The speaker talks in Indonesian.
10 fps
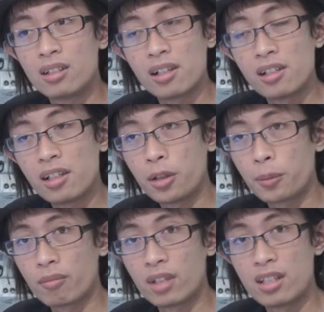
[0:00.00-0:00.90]
Jadi
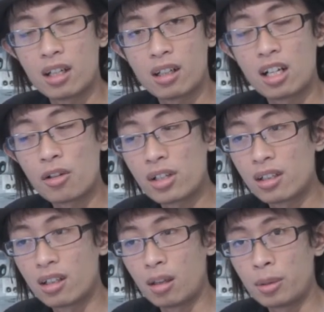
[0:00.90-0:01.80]
jang, kalau
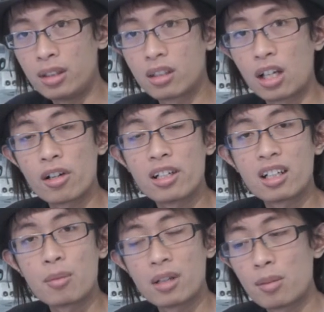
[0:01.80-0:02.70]
ada apa? Kalau ada
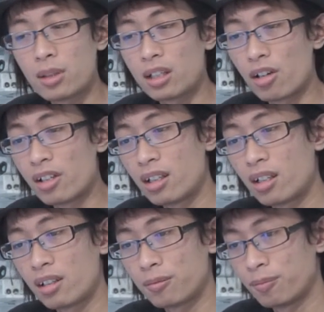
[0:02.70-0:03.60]
kenapa-napa, kalau
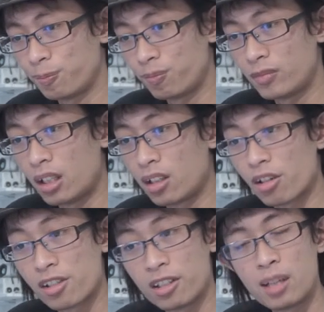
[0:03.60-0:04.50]
ada uh,
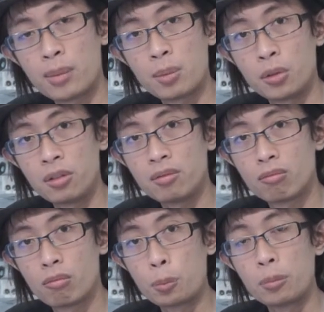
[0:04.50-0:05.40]
concern apapun,
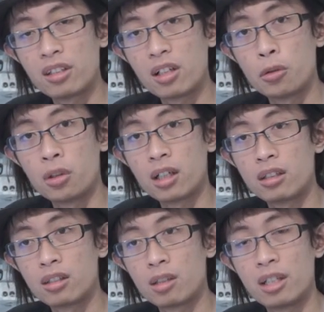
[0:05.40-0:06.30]

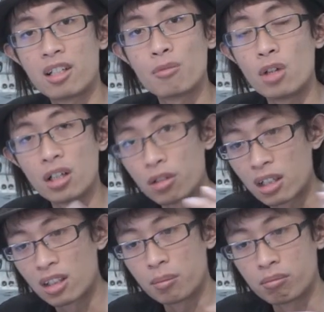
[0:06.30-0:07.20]
beritahukan kepada semua
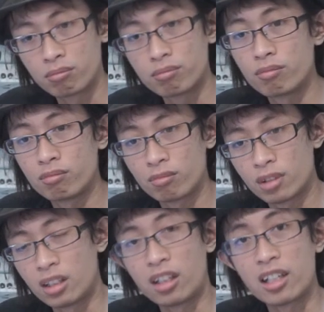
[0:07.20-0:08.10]
anggota tim
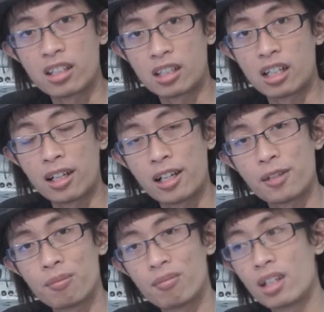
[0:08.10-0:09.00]
di kegiatan
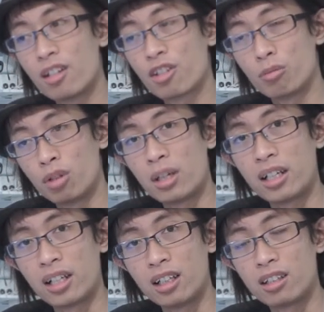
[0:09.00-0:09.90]
kalian sebelum
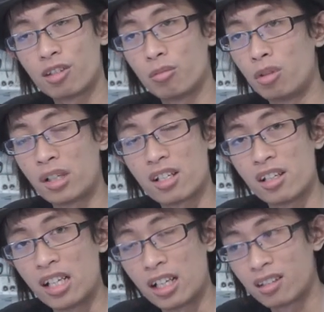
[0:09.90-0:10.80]
hari H, sebelum
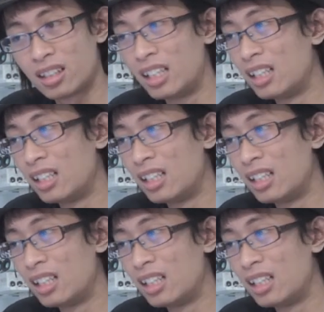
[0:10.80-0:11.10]
kejadian.